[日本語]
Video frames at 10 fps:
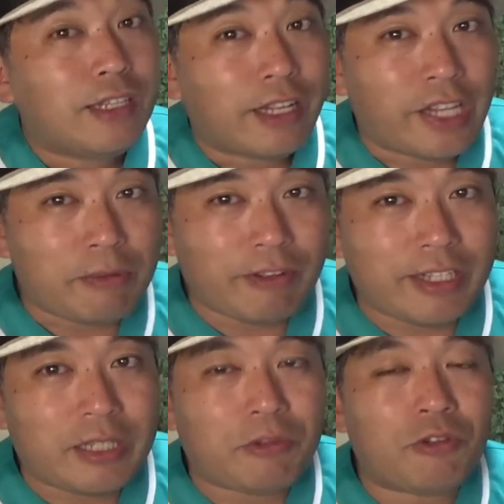例えば
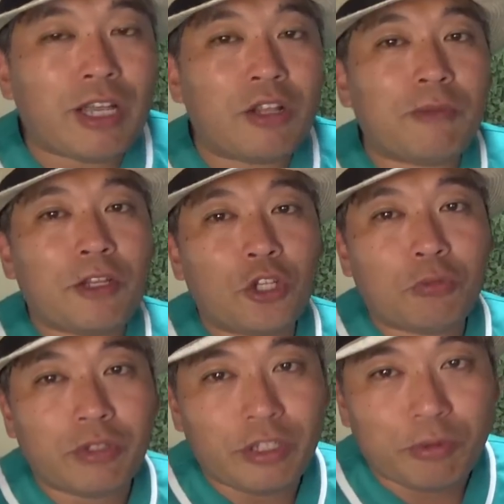私も他のバンド
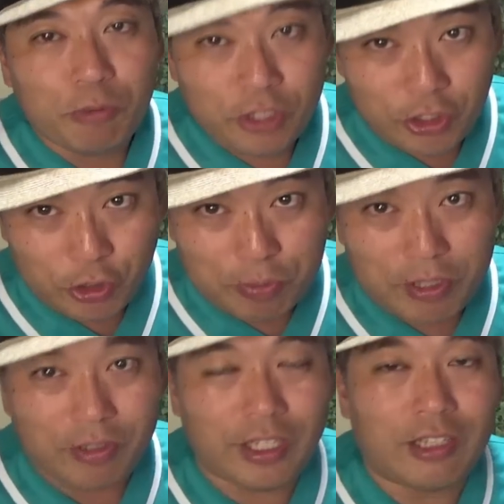もね、もちろん見
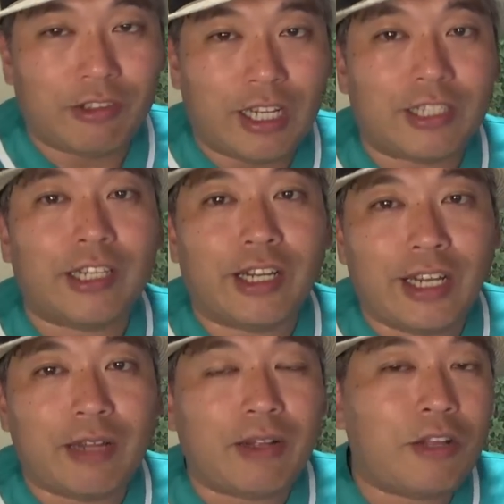るっていうのがあったから、